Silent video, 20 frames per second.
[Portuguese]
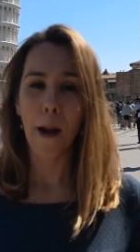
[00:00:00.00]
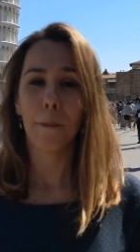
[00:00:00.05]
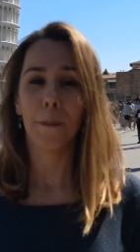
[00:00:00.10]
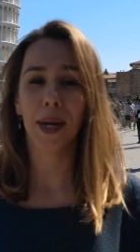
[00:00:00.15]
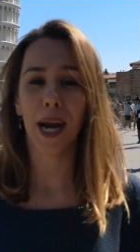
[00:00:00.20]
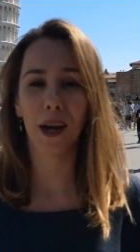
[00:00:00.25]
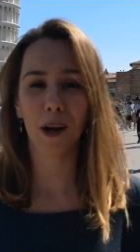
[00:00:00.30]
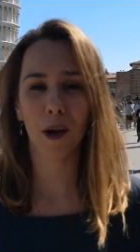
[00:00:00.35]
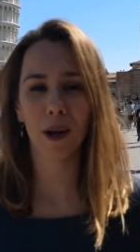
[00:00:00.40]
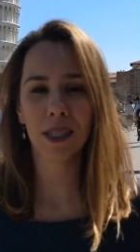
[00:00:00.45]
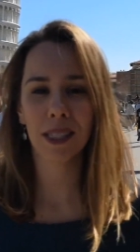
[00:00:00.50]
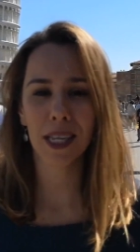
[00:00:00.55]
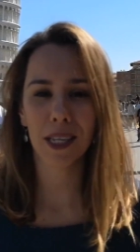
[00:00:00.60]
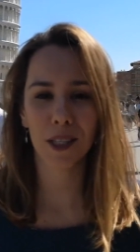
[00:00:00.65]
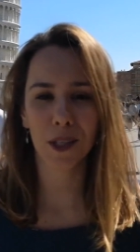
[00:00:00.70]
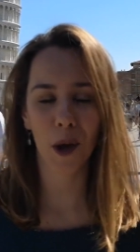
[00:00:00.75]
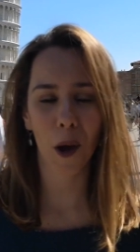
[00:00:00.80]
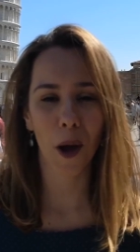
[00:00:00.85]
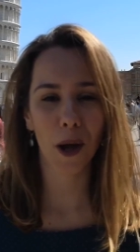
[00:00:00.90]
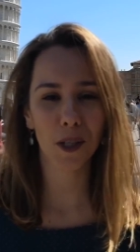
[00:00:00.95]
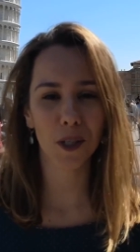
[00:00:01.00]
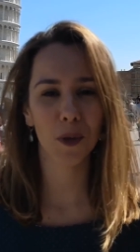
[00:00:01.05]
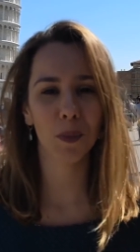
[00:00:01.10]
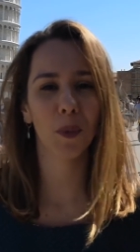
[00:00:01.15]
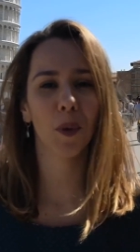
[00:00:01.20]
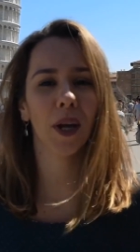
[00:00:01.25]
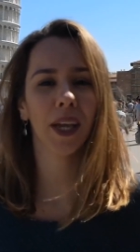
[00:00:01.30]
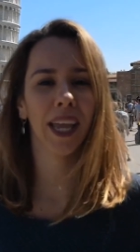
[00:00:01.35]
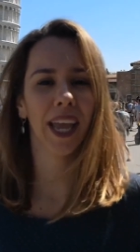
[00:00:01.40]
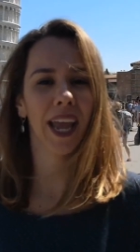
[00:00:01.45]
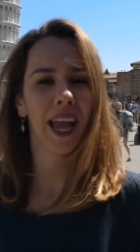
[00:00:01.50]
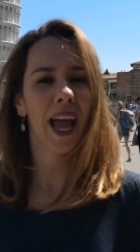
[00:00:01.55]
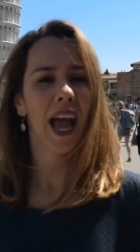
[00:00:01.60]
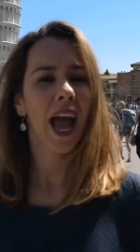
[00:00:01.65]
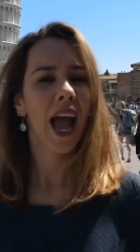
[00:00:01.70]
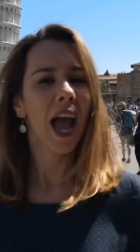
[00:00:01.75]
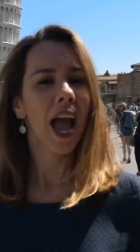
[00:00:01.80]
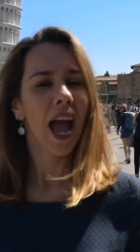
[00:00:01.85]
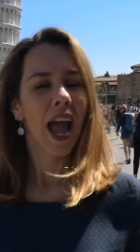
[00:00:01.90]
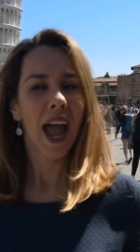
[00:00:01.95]
Para nossa sorte, porque
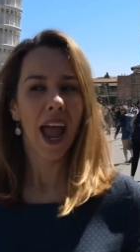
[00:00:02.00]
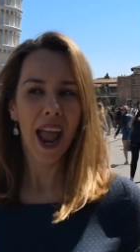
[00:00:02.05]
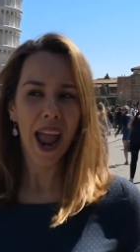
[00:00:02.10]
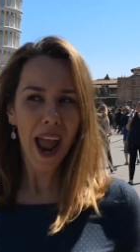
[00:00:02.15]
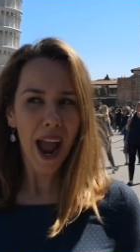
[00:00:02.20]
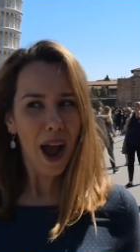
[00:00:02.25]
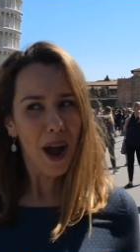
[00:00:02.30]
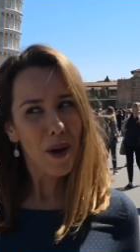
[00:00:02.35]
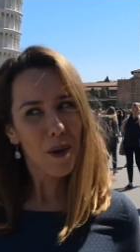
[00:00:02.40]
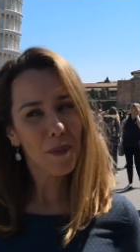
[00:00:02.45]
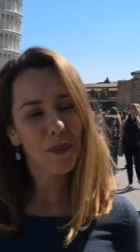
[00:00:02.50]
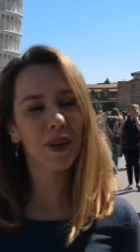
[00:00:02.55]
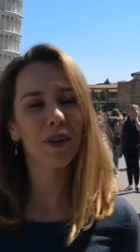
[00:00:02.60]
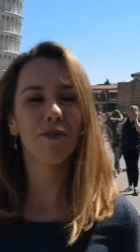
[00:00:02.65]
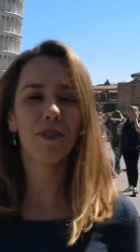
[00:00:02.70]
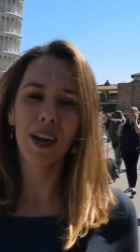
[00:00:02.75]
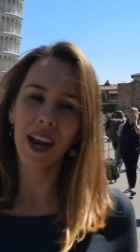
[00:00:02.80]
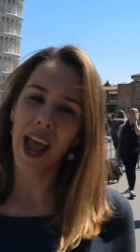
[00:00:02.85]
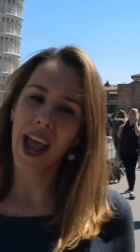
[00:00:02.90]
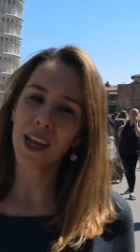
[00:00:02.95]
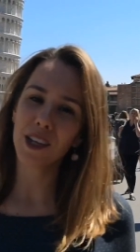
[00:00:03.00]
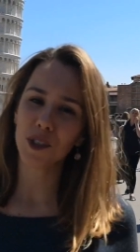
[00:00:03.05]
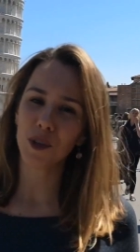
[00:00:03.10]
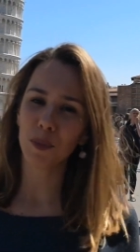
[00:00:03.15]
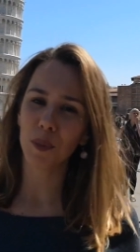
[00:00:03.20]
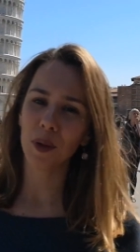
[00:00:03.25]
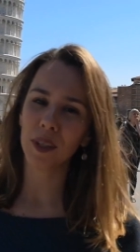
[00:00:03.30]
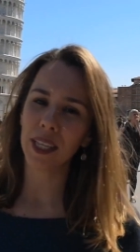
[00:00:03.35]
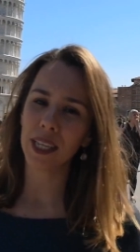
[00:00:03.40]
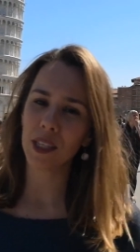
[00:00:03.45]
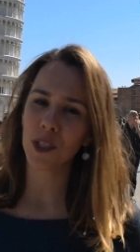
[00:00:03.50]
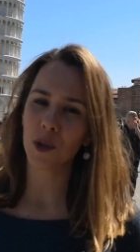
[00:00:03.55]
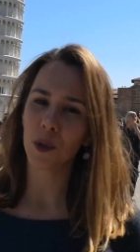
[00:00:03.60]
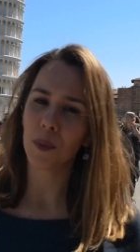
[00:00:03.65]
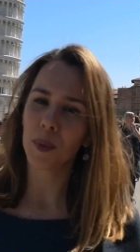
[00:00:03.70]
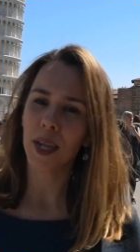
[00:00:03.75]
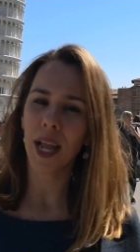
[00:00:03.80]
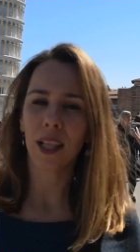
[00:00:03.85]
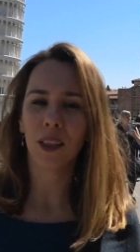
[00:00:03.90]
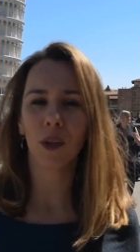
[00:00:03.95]
é um privilégio poder
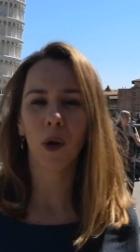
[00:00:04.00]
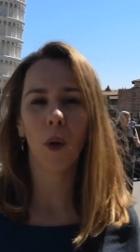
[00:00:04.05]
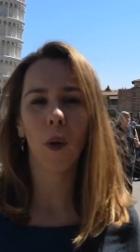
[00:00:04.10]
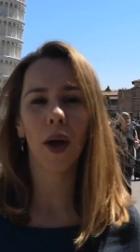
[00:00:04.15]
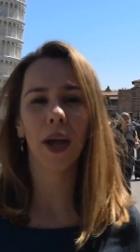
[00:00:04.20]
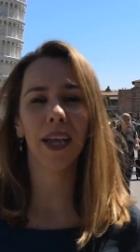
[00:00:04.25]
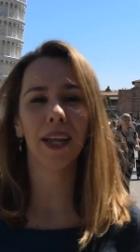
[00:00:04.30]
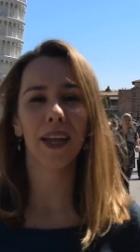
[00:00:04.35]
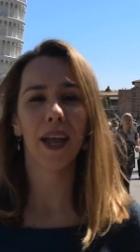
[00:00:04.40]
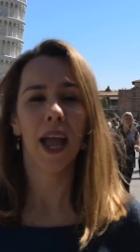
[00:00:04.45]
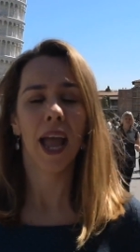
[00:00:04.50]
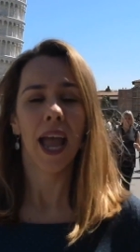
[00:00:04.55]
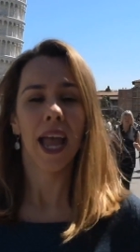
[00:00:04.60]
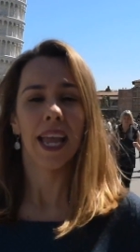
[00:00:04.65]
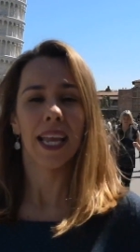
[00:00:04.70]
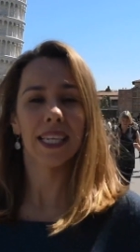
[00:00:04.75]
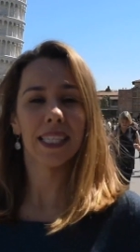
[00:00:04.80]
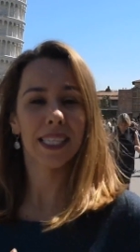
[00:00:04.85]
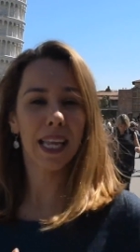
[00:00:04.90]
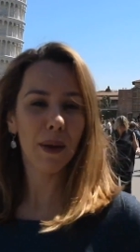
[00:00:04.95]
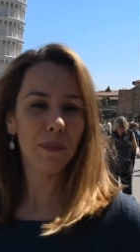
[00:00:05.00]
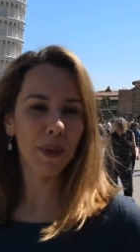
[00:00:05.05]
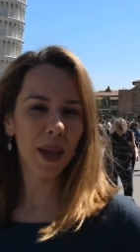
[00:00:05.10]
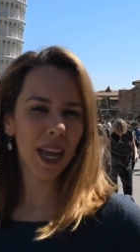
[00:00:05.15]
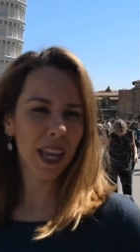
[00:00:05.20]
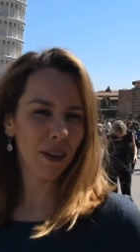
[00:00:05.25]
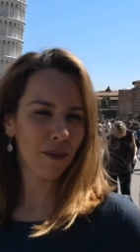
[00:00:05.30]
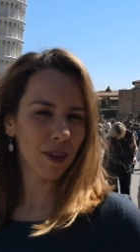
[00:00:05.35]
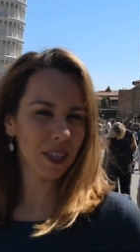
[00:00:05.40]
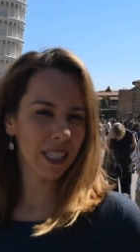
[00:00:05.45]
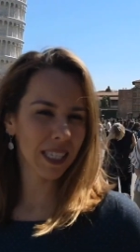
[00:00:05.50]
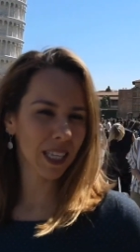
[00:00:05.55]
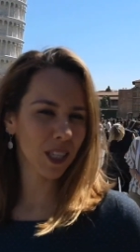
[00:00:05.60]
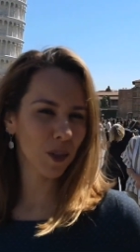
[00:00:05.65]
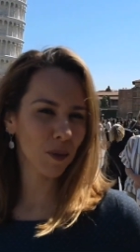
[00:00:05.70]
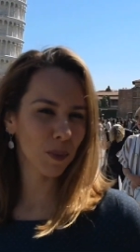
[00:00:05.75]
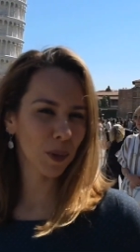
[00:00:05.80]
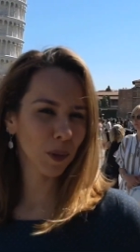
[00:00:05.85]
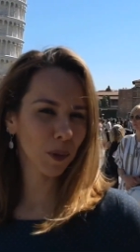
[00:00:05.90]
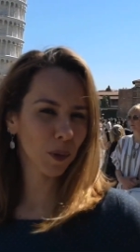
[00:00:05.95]
subir a torre e saber que você está
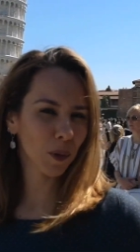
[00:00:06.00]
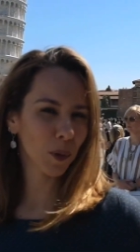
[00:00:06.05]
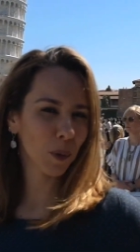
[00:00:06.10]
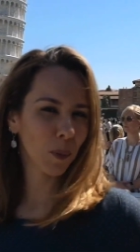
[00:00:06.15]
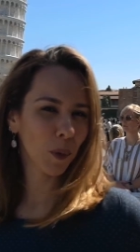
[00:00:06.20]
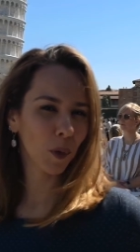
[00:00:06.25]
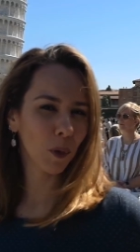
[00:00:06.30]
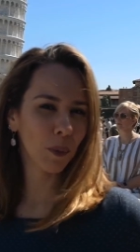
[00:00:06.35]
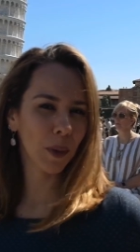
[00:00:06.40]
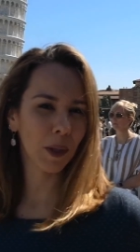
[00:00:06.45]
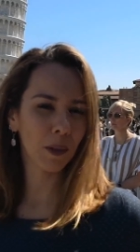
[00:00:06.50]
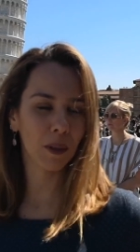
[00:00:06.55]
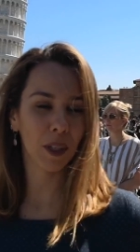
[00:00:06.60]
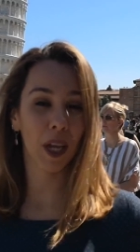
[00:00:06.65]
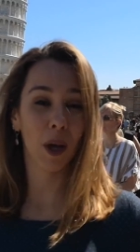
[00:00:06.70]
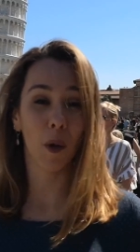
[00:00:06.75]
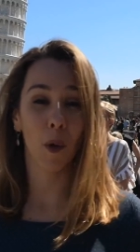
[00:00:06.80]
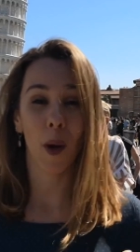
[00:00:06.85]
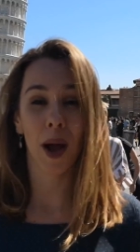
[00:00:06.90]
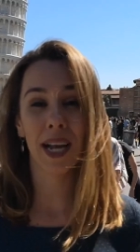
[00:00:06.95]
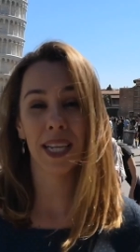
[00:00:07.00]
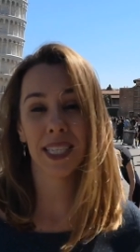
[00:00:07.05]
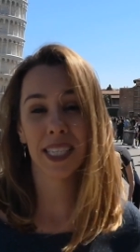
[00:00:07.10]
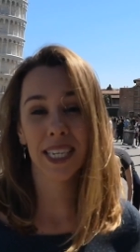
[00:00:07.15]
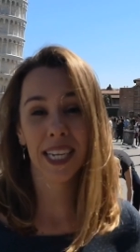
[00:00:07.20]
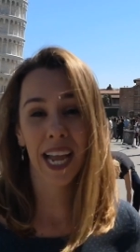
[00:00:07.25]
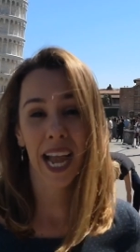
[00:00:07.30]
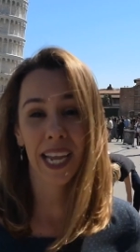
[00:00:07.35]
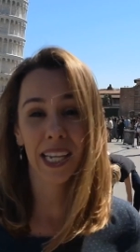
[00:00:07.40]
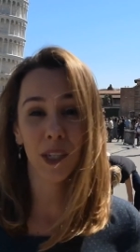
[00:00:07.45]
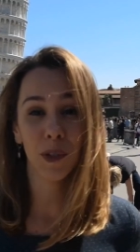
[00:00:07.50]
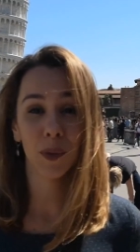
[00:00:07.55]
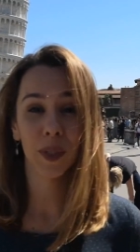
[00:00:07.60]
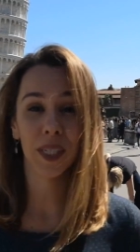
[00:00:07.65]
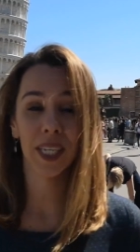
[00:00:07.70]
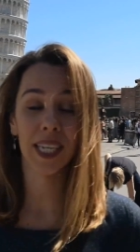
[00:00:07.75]
subindo num monumento que quase caiu,